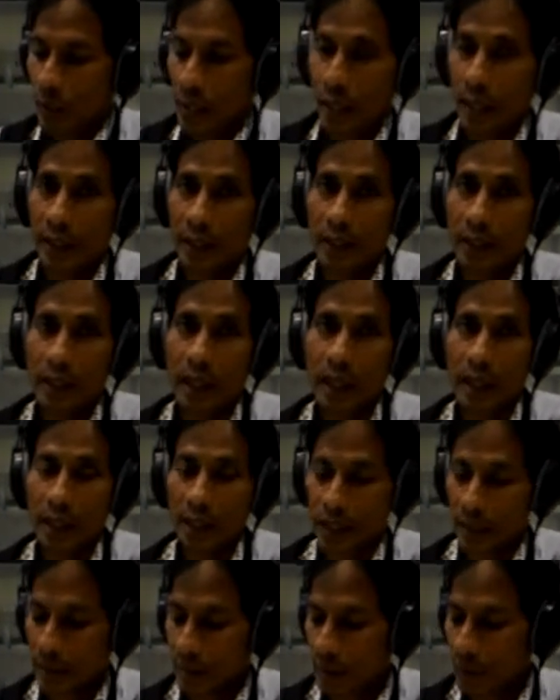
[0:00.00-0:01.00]

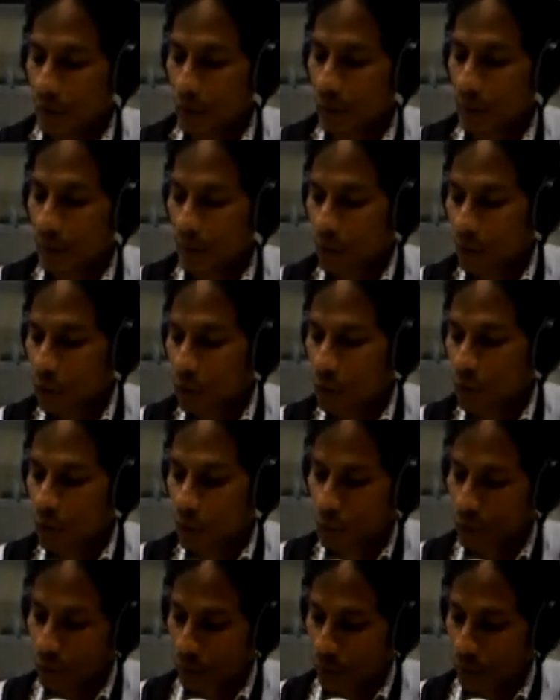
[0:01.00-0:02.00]
Hendaklah kamu penuh
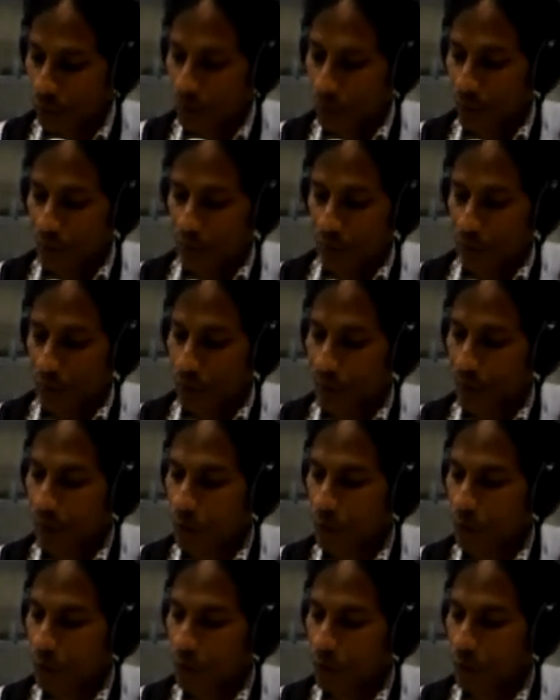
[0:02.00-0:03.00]
ya
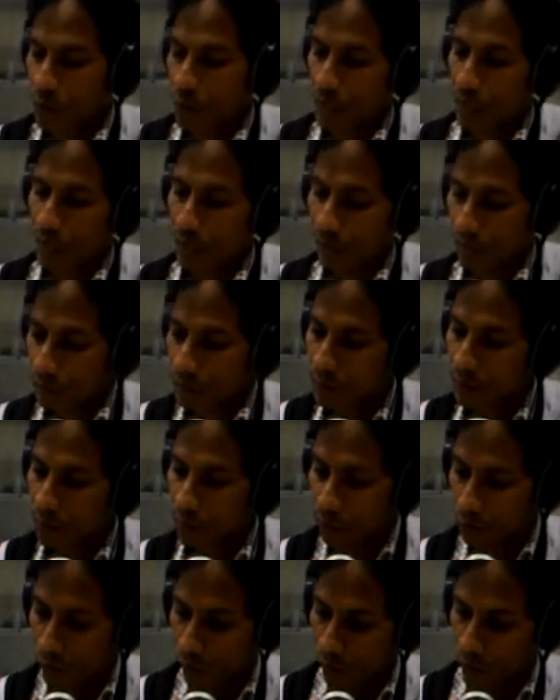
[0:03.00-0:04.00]
penuh dengan
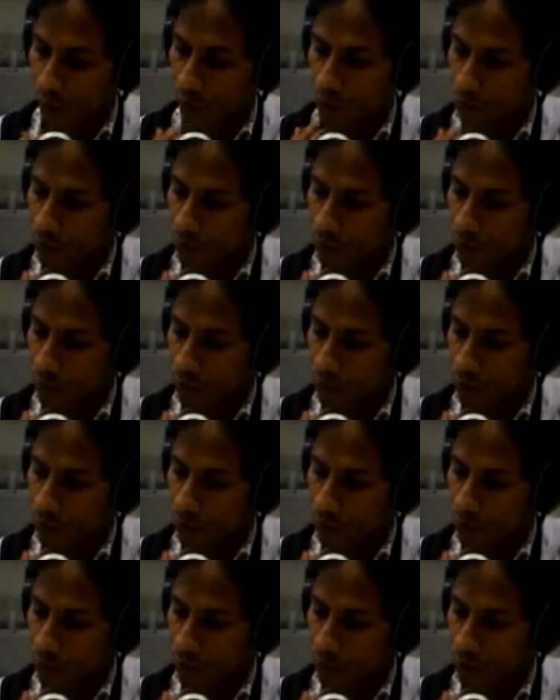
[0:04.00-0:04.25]
roh.